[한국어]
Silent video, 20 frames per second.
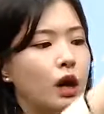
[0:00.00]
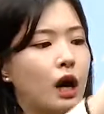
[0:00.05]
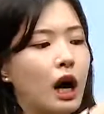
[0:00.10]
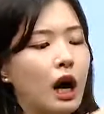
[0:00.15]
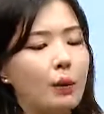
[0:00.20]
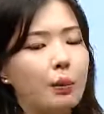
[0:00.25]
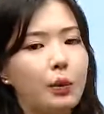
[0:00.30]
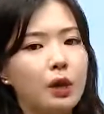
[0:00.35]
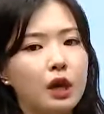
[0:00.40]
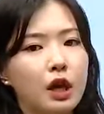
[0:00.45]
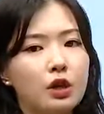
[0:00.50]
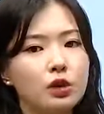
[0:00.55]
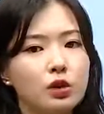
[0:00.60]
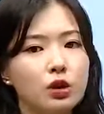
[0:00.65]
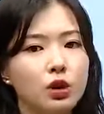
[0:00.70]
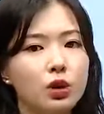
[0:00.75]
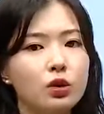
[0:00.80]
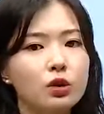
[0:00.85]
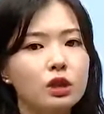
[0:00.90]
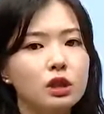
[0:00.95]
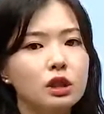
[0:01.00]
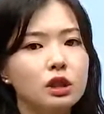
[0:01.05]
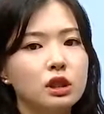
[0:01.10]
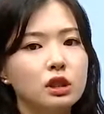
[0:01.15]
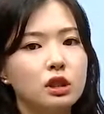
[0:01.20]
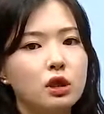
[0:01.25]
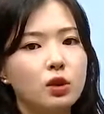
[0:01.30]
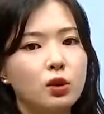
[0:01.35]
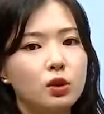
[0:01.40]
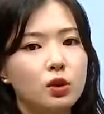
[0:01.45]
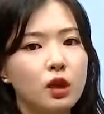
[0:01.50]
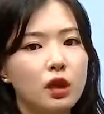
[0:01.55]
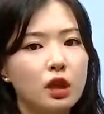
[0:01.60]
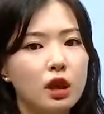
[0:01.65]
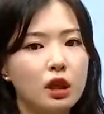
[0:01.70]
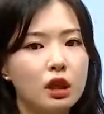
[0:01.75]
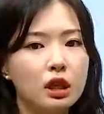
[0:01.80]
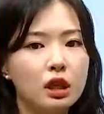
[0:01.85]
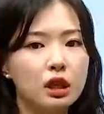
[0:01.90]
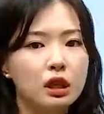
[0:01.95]
앞에 나중에 꽂으실 때도
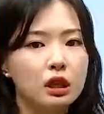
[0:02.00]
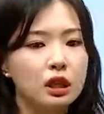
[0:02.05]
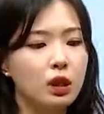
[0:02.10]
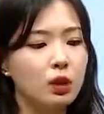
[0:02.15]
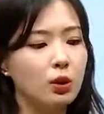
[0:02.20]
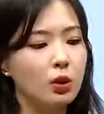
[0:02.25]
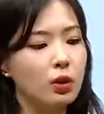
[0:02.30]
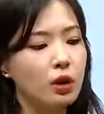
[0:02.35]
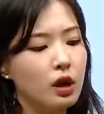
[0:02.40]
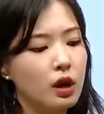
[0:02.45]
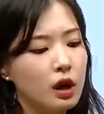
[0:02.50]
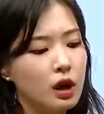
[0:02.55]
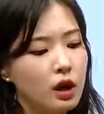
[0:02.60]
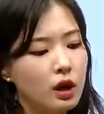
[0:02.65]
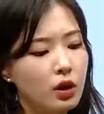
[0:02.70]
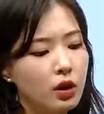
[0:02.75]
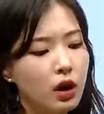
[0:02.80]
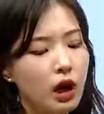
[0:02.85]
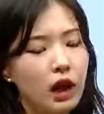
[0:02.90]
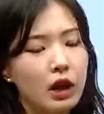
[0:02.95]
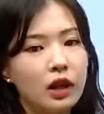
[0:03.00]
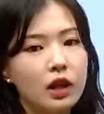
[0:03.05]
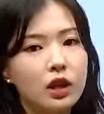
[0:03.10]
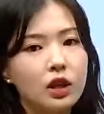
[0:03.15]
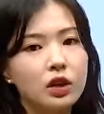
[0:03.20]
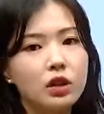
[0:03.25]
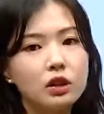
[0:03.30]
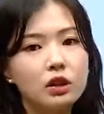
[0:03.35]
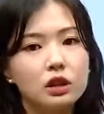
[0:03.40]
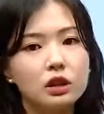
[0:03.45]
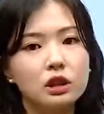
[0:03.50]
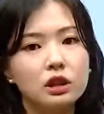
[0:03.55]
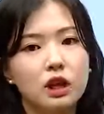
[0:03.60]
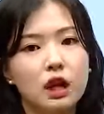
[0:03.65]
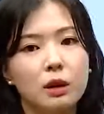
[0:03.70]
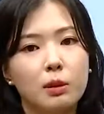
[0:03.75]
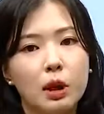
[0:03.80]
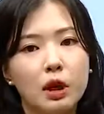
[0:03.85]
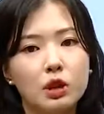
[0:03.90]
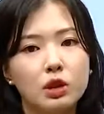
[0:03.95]
최대한 일자로 이런 간격들
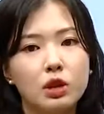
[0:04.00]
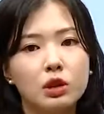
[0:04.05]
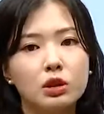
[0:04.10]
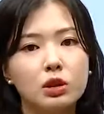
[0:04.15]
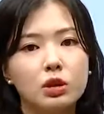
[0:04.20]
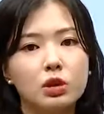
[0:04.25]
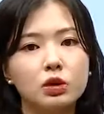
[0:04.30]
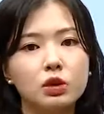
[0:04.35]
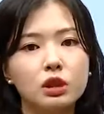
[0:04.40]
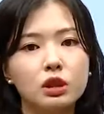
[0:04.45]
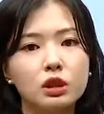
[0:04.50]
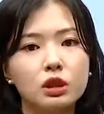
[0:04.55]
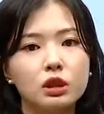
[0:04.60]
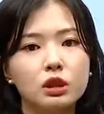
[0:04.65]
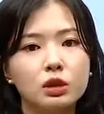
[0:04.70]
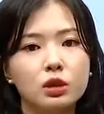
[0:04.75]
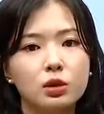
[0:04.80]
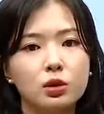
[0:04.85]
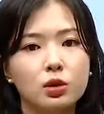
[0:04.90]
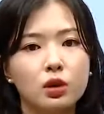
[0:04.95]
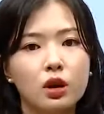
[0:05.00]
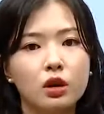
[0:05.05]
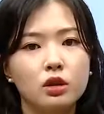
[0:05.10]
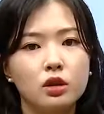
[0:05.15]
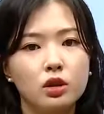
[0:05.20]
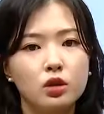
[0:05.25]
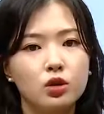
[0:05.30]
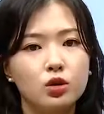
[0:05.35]
잘 맞춰서 꽂으시는 것도 굉장히